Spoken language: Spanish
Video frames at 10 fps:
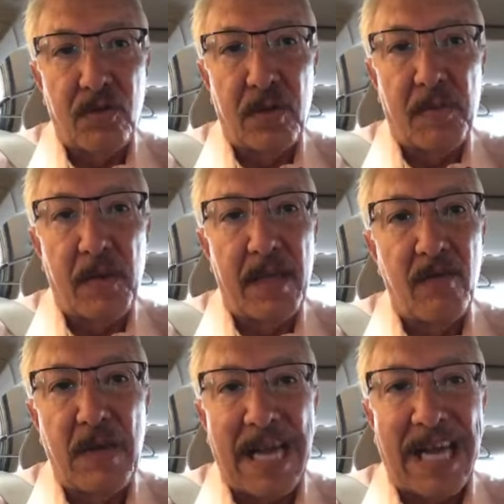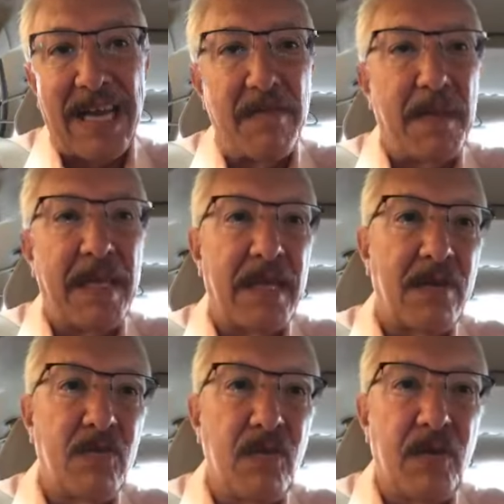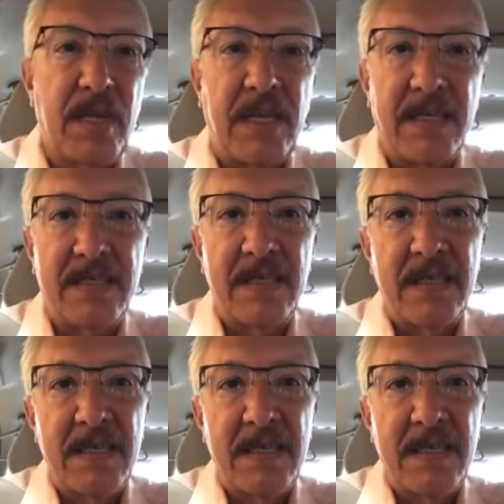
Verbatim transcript: después de una calma de algunos días